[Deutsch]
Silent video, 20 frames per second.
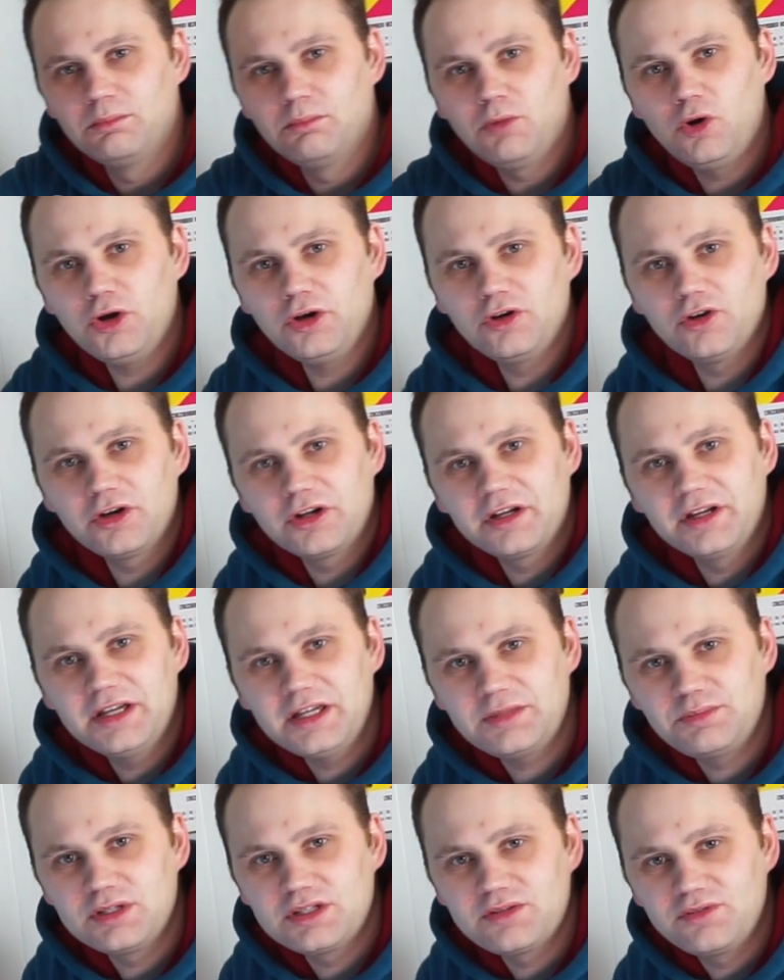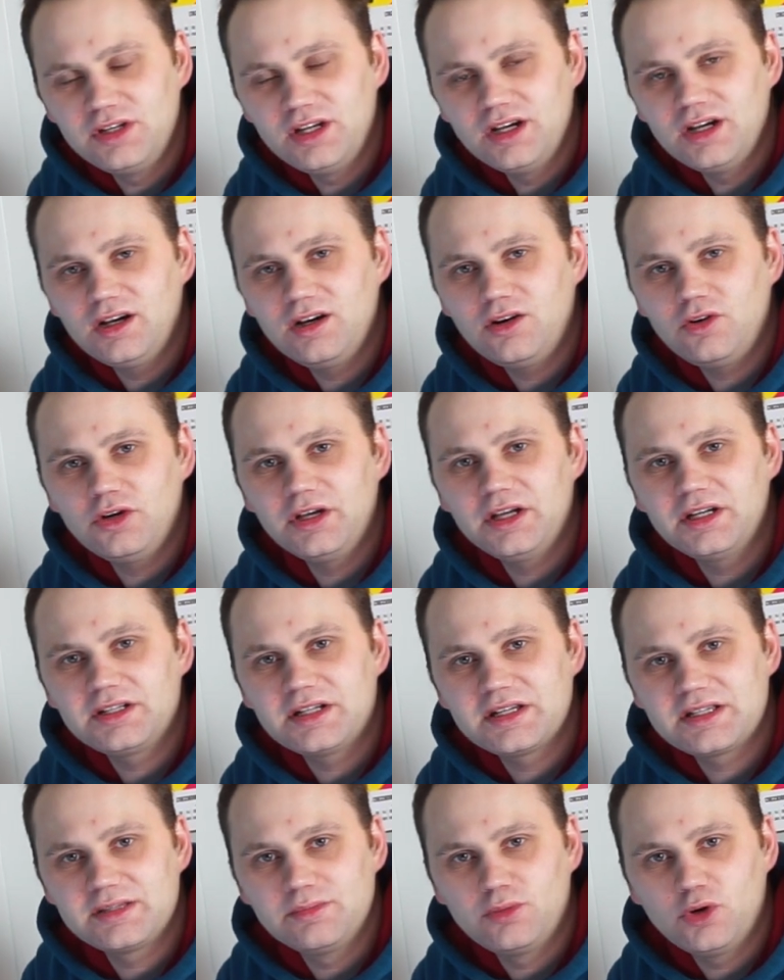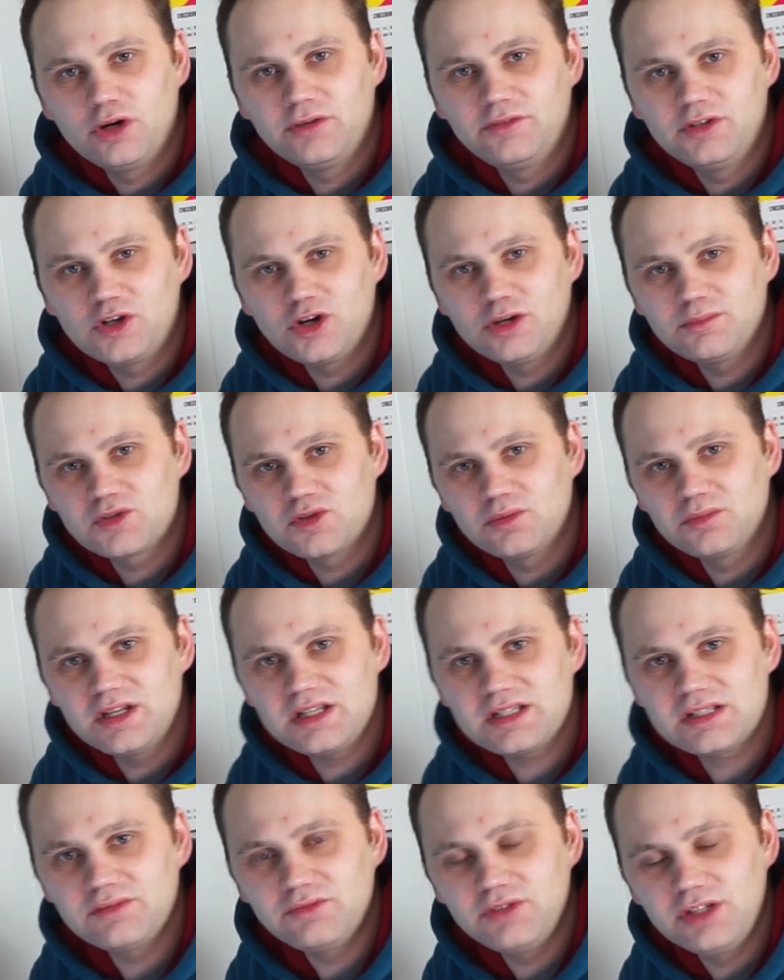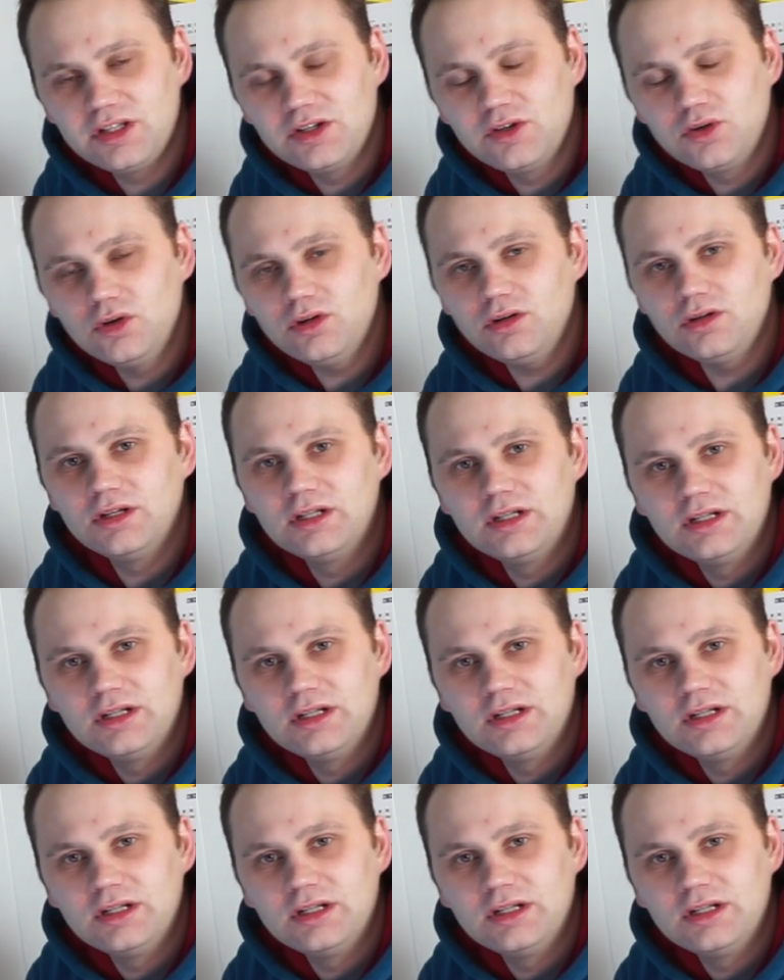Moin Leute, ich bin's wieder, euer Tessie Boy. Willkommen zum nächsten Video.